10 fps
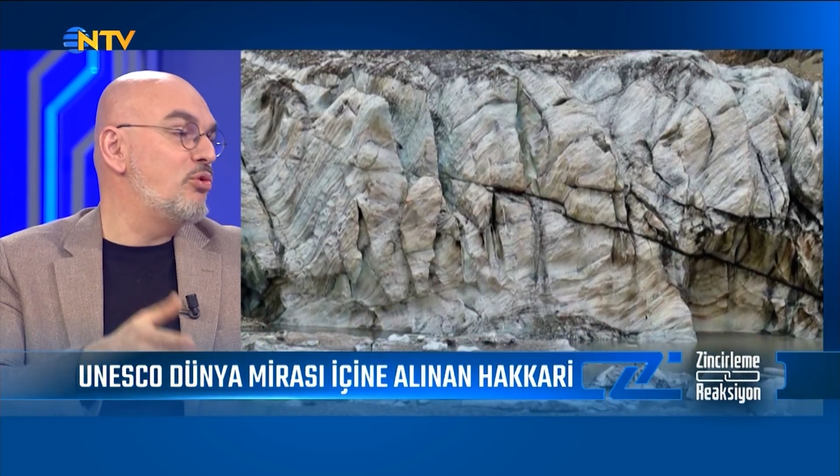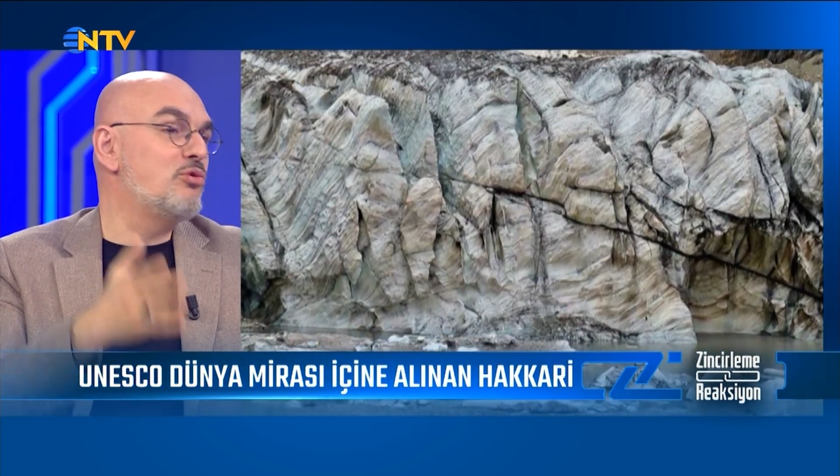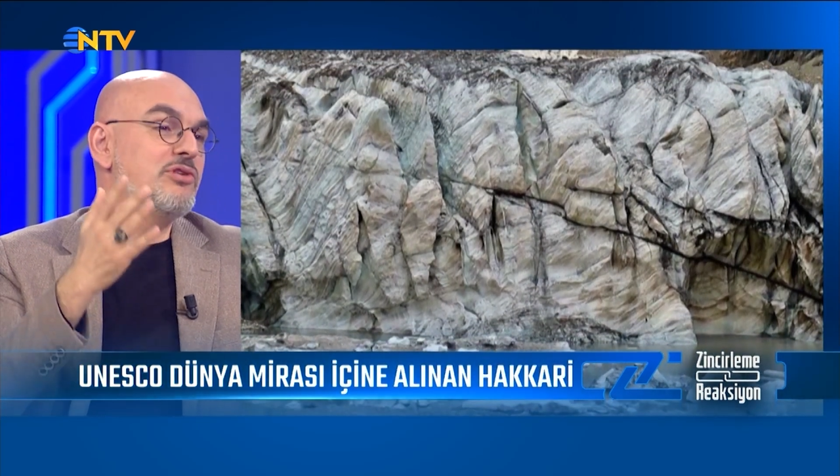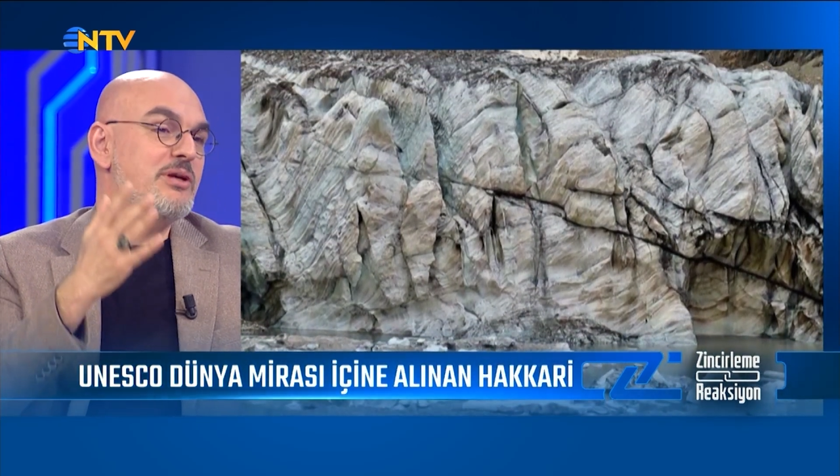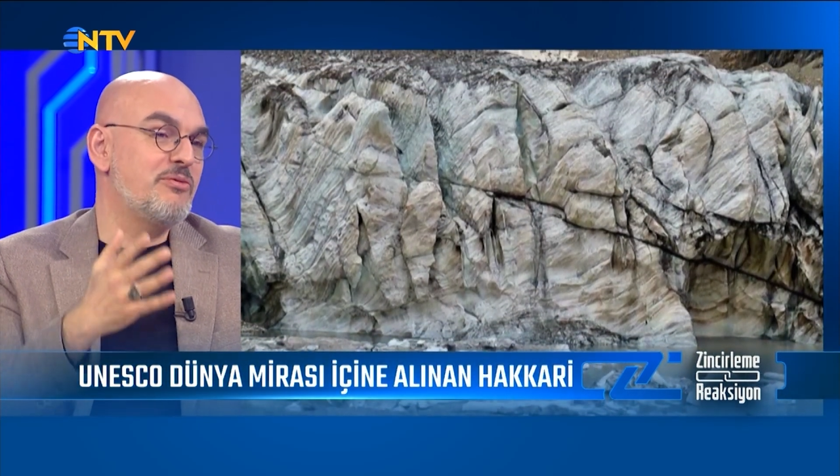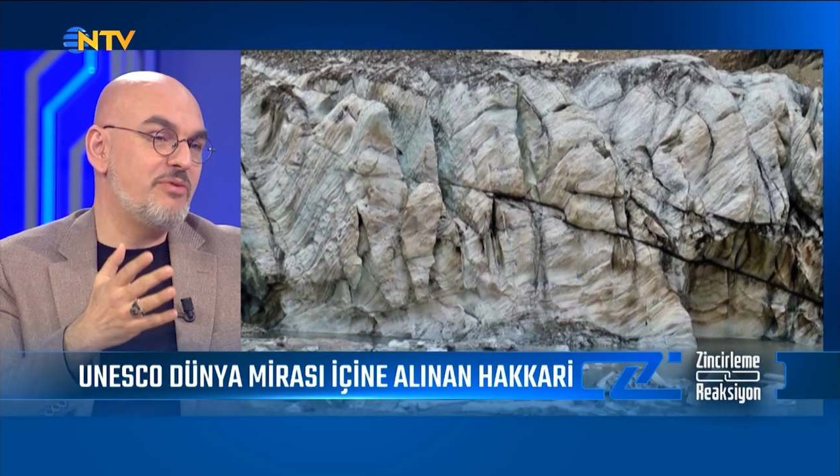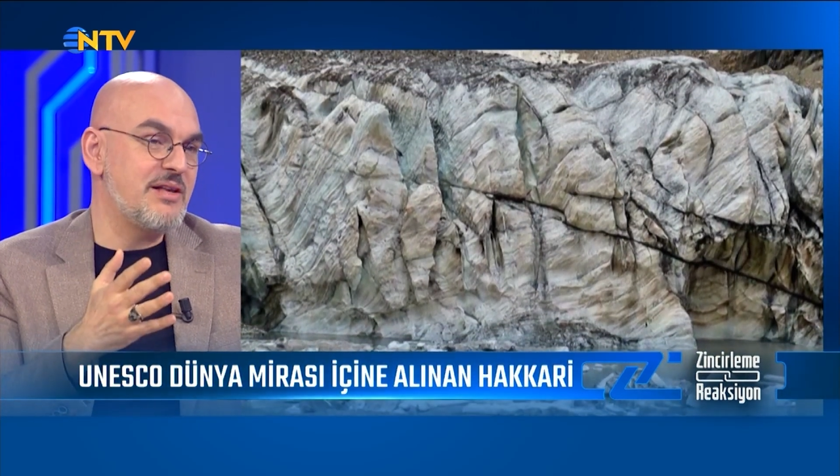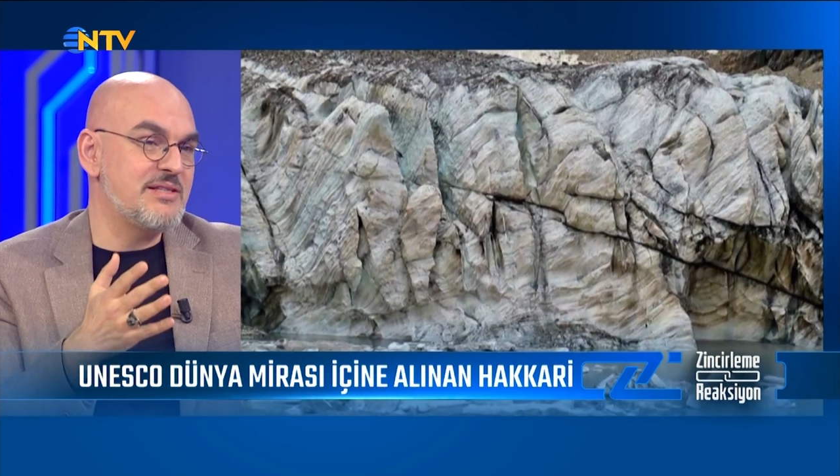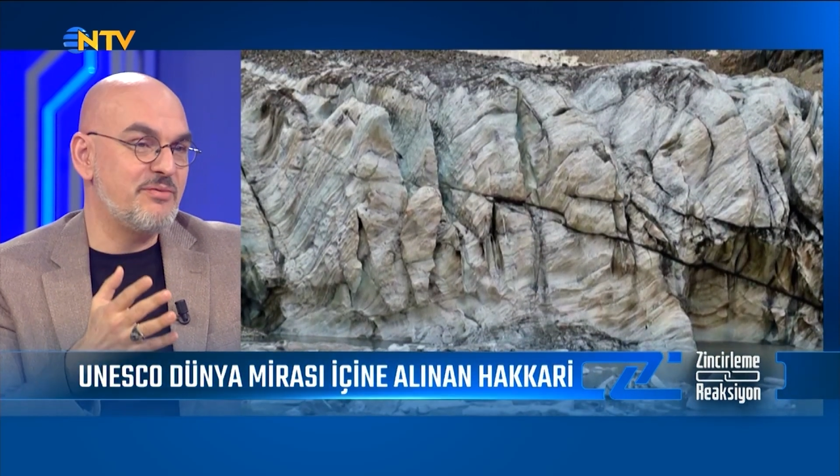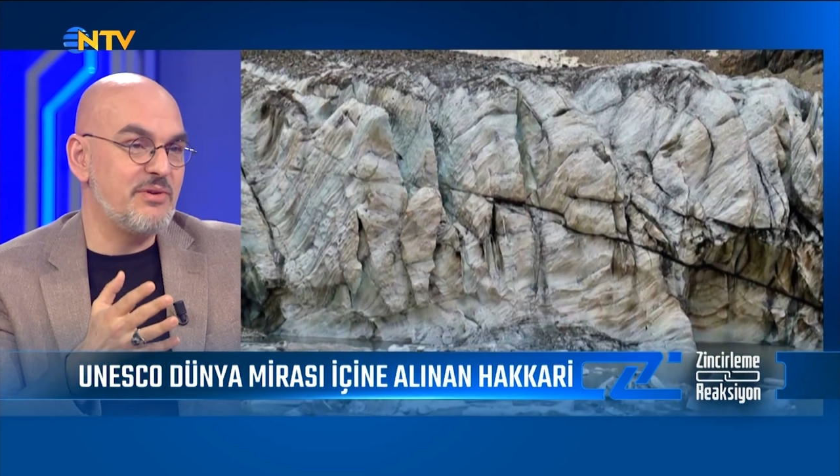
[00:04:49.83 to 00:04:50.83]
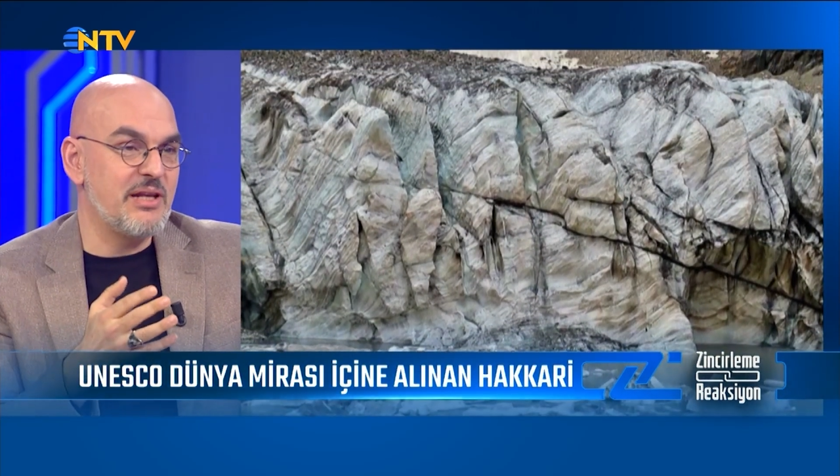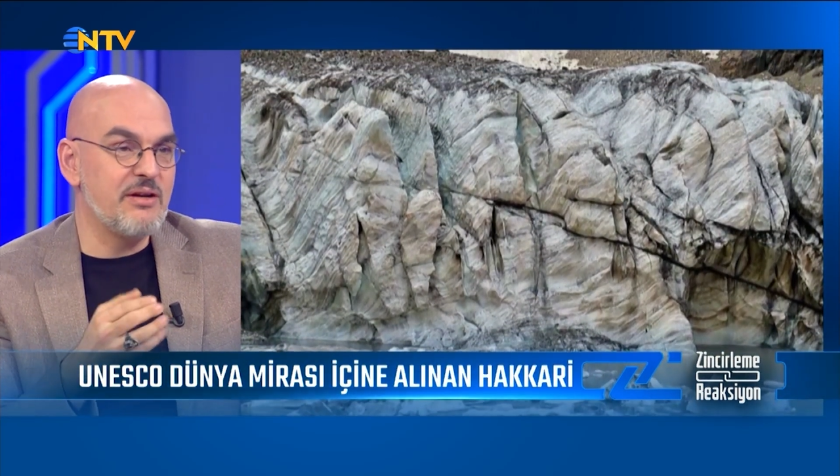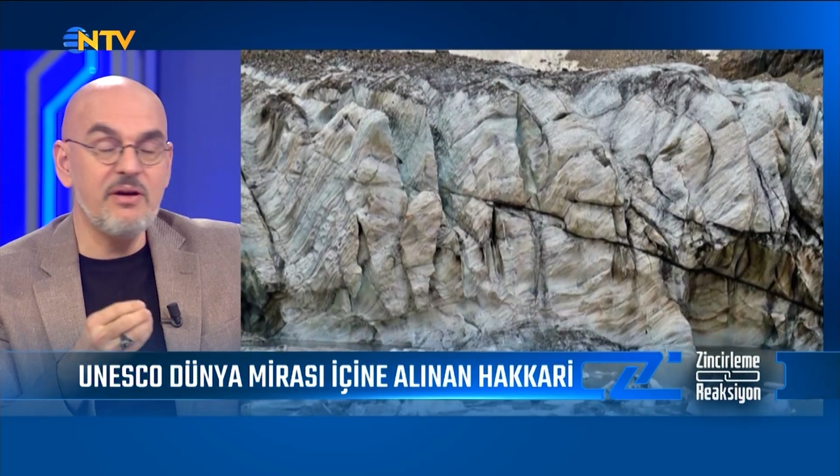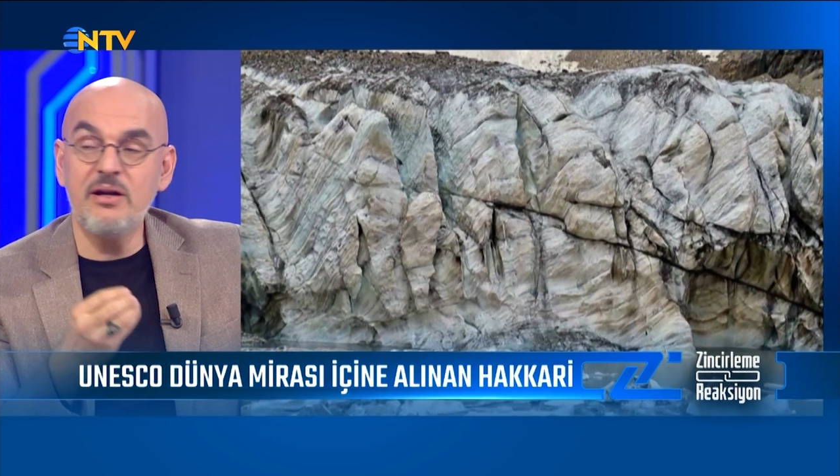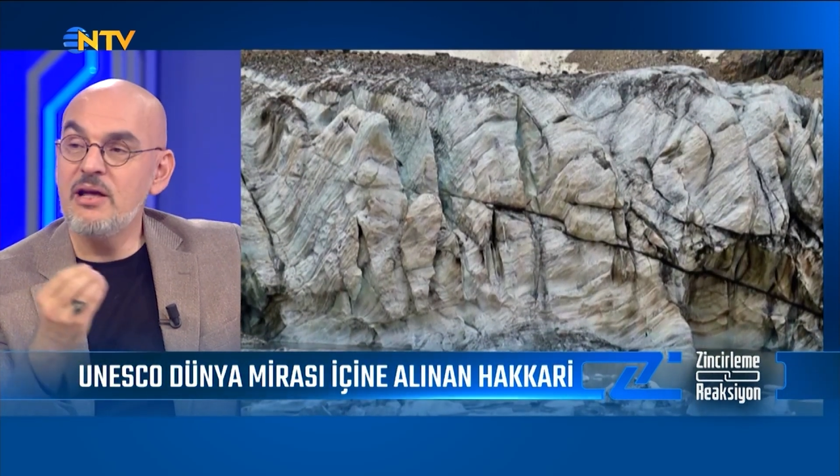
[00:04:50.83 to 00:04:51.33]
ölür diye bir felsefeleri var.